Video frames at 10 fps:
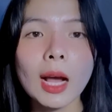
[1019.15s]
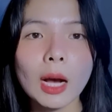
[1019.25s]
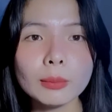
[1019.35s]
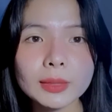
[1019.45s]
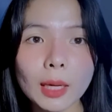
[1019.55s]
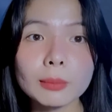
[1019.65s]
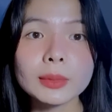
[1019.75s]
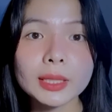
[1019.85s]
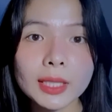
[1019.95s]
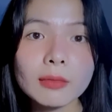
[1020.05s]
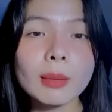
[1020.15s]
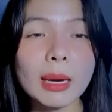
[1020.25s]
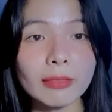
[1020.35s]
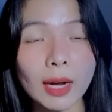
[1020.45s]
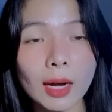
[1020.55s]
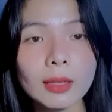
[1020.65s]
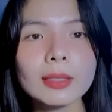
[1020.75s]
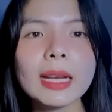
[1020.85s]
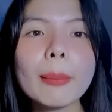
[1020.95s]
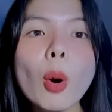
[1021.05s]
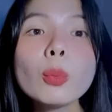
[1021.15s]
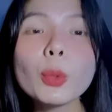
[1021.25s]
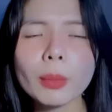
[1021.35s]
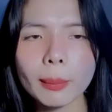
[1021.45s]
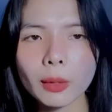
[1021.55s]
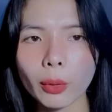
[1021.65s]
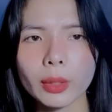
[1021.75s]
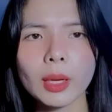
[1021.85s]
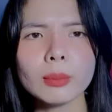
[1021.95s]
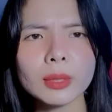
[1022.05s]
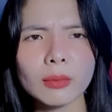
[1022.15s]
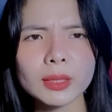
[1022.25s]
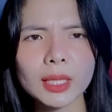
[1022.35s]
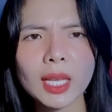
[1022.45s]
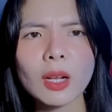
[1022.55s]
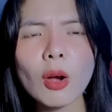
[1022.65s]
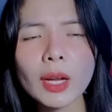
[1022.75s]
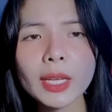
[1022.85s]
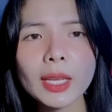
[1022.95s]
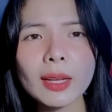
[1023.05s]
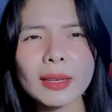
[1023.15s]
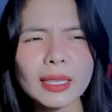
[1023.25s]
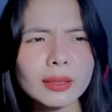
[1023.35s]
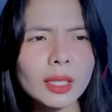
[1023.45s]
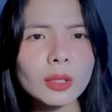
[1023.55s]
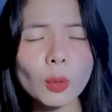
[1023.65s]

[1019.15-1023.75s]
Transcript: ông chồng tình nhân và bà vợ đã 40 năm rồi ông chồng và tình nhân có khi á, đã tích